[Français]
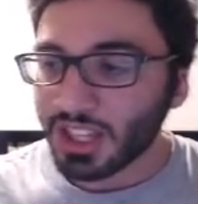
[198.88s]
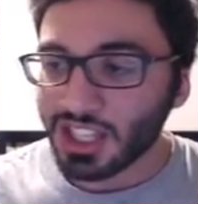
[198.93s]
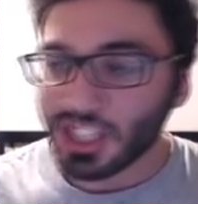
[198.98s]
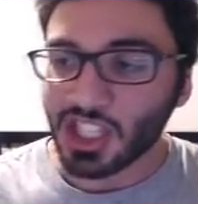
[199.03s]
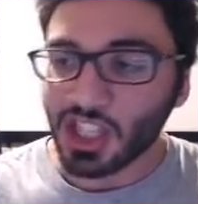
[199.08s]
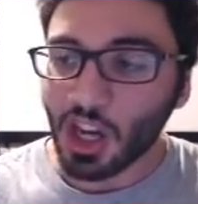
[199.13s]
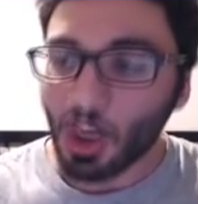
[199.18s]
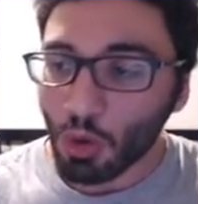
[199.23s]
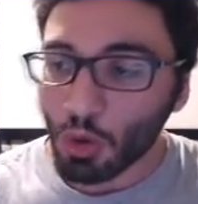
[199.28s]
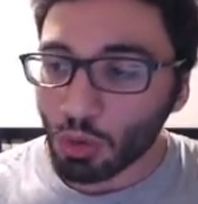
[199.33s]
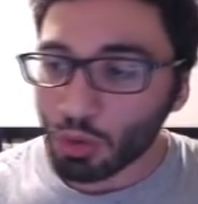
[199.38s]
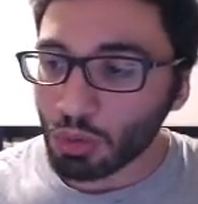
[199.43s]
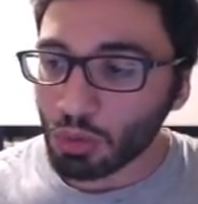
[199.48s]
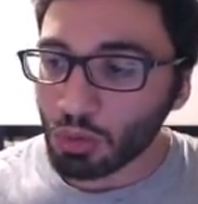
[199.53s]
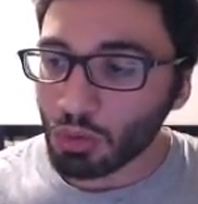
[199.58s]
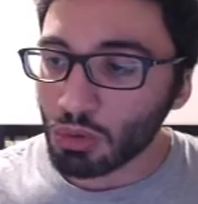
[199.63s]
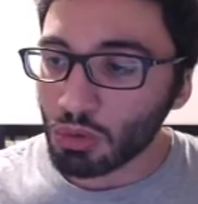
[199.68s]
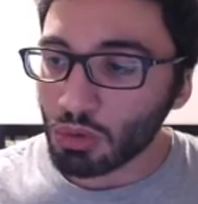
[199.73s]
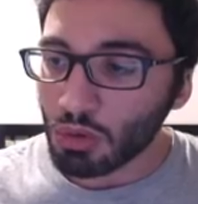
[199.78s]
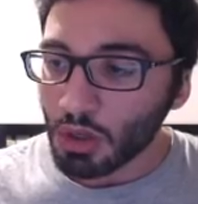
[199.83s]

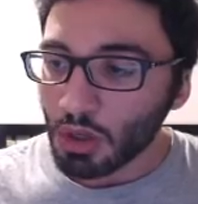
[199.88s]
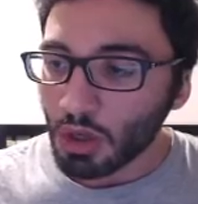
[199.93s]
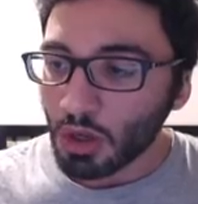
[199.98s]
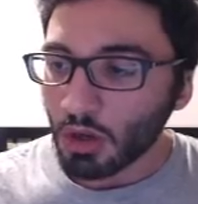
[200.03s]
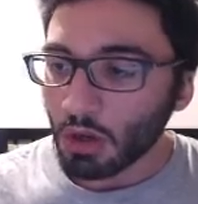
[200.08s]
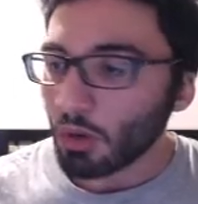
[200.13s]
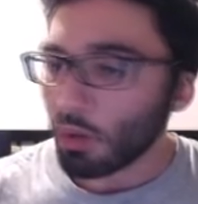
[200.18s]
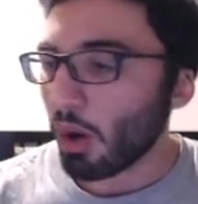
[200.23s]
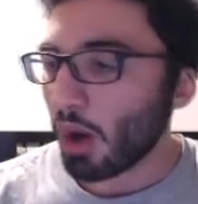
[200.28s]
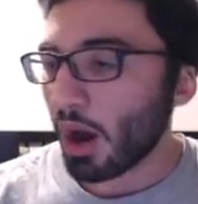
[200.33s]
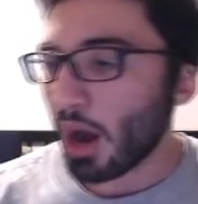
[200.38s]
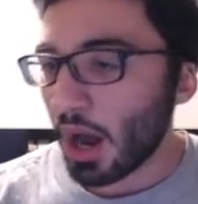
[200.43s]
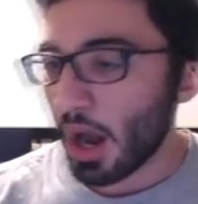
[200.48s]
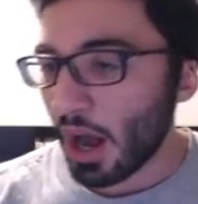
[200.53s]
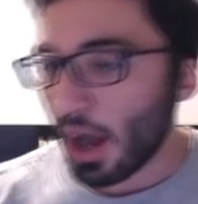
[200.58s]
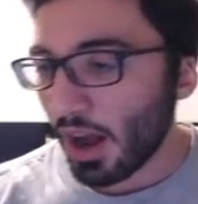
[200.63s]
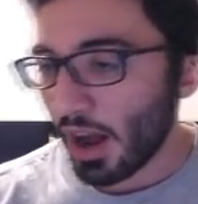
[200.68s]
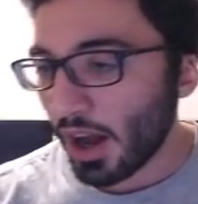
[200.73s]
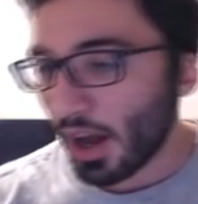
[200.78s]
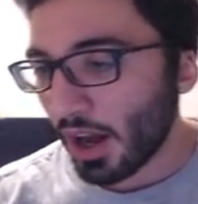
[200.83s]
Chaozu,
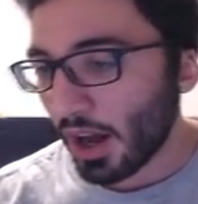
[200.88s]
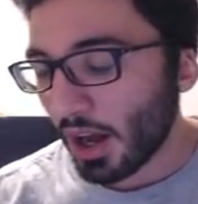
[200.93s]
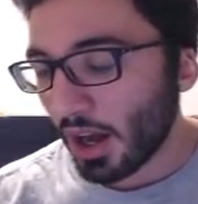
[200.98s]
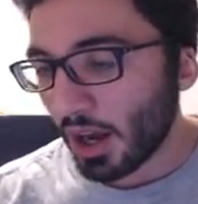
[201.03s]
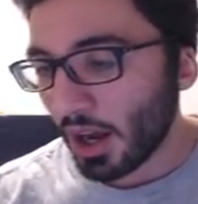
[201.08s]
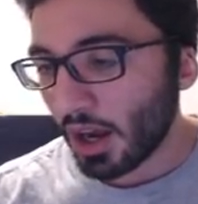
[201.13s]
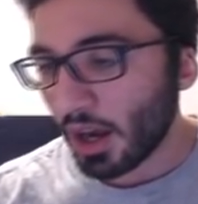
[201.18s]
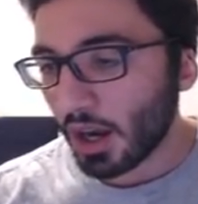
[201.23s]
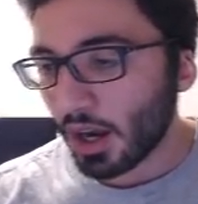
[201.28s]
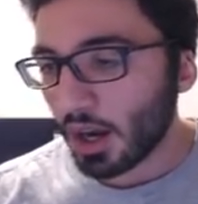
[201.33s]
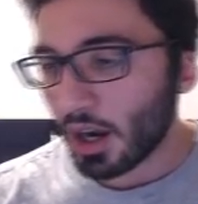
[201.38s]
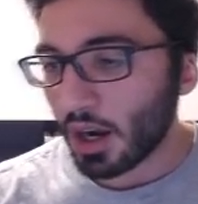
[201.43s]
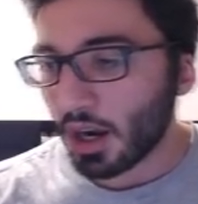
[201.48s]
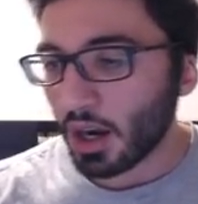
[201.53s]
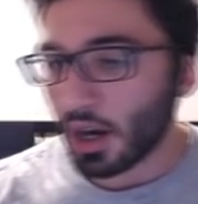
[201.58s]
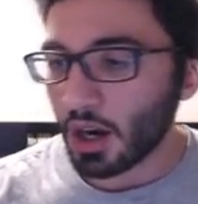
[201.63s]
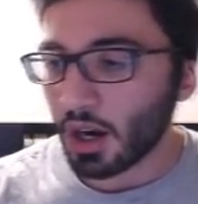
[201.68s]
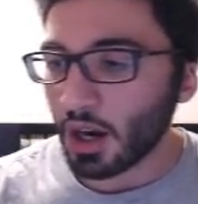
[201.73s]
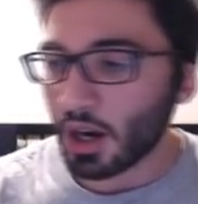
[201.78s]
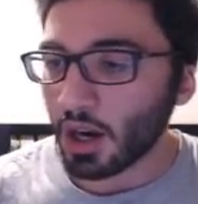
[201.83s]

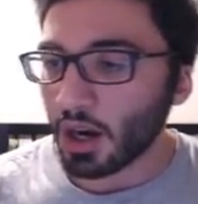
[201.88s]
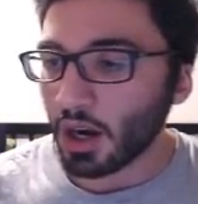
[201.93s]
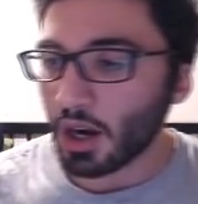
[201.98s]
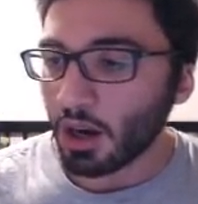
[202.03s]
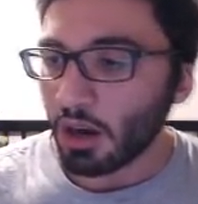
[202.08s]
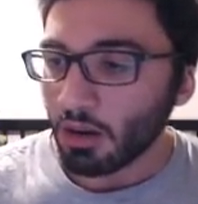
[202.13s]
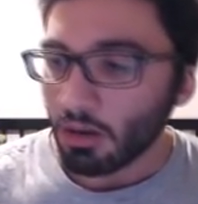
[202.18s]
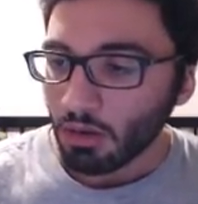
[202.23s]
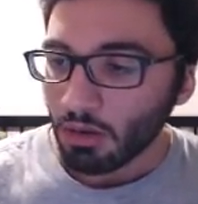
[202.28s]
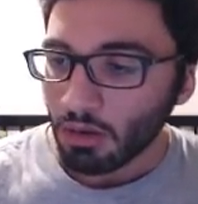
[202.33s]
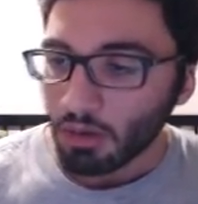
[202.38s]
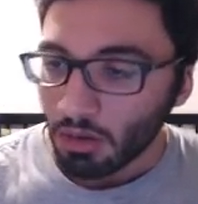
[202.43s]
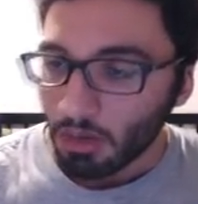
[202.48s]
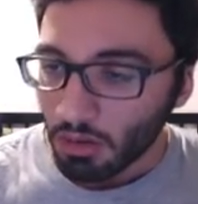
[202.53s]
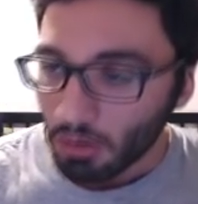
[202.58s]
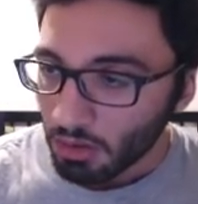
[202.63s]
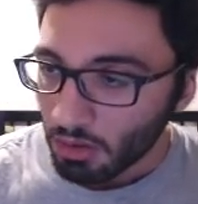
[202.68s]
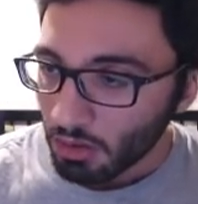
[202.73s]
Waouh oh,